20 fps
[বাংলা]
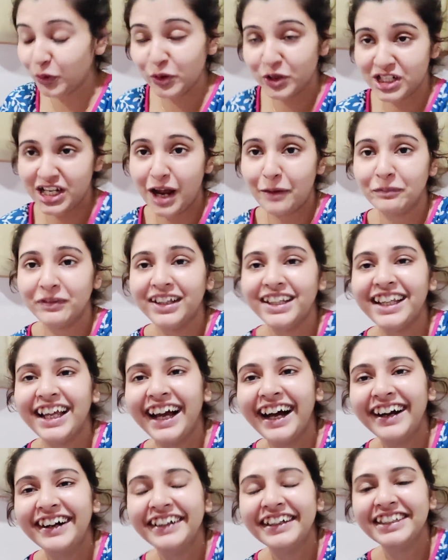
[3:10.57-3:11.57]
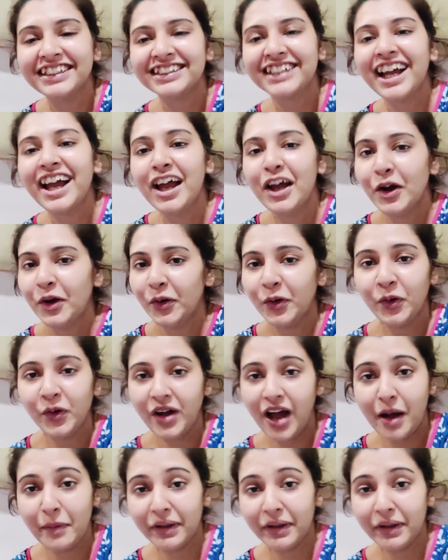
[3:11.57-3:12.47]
ওর সামনে নেওয়া হয়েছে ও